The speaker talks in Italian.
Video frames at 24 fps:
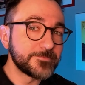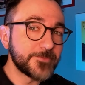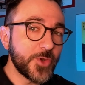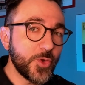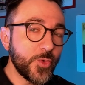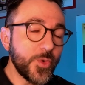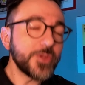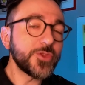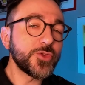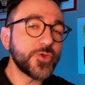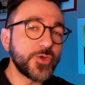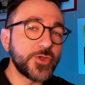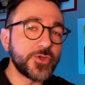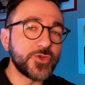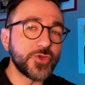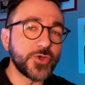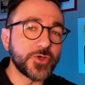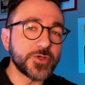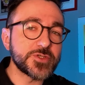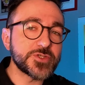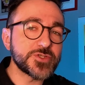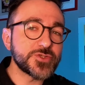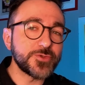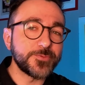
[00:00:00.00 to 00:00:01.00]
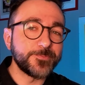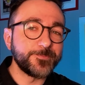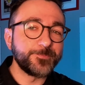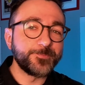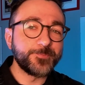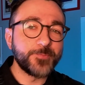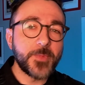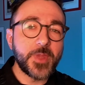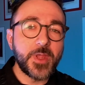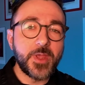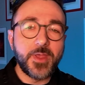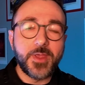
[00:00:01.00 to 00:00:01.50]
quando lo indosso.
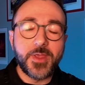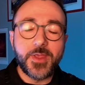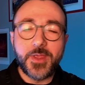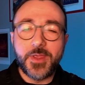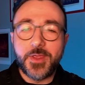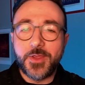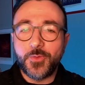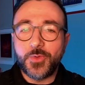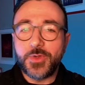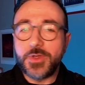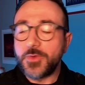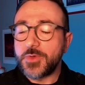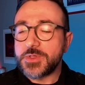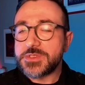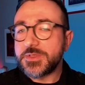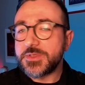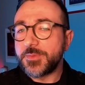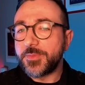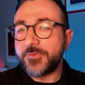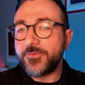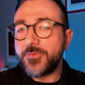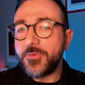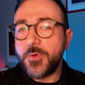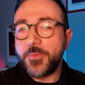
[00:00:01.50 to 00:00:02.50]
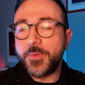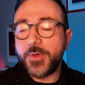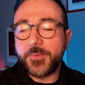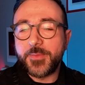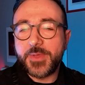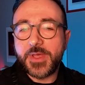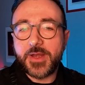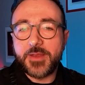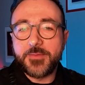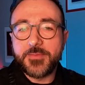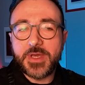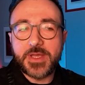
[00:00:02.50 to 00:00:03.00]
Quindi questo profumo per
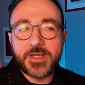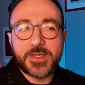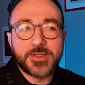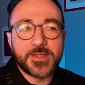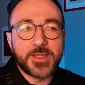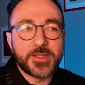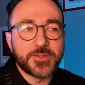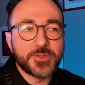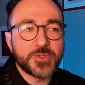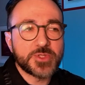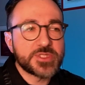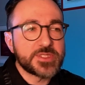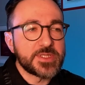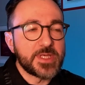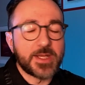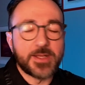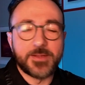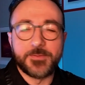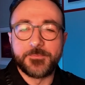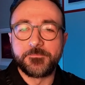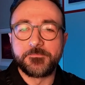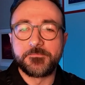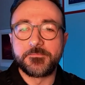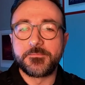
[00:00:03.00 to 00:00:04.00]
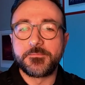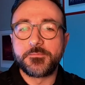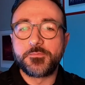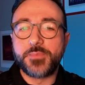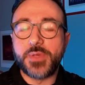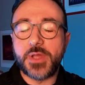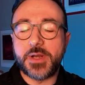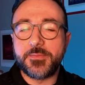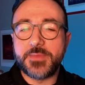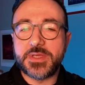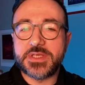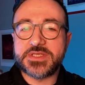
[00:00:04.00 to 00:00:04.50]
me rimane da indossare
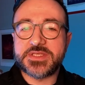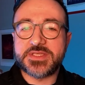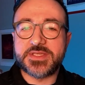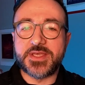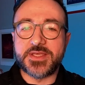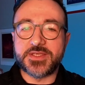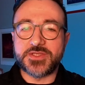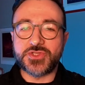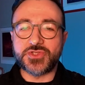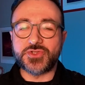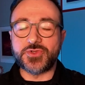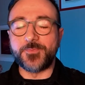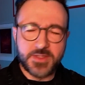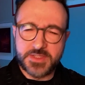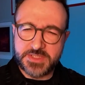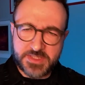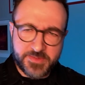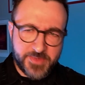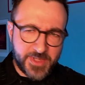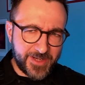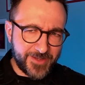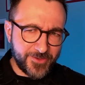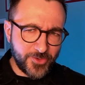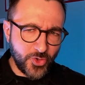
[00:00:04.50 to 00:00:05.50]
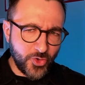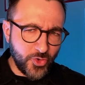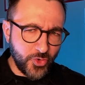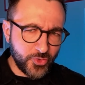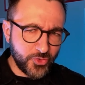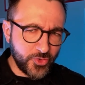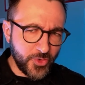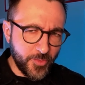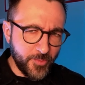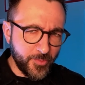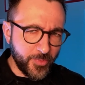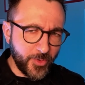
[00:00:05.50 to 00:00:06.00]
per me stesso. Se mi rendo
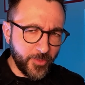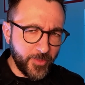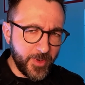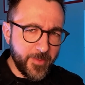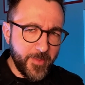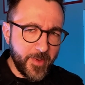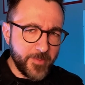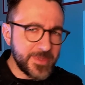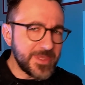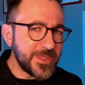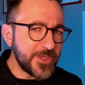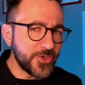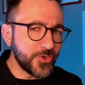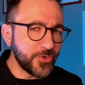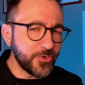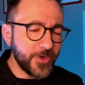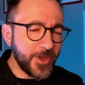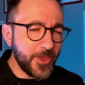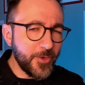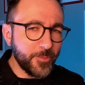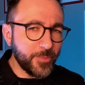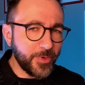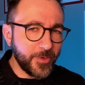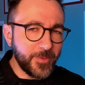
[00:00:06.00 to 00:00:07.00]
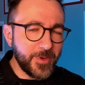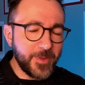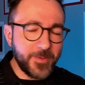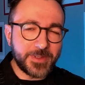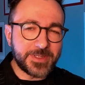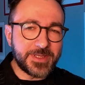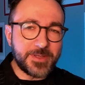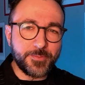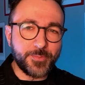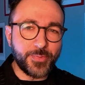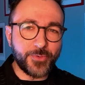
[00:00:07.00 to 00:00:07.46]
conto è un problema mio, non è un problema del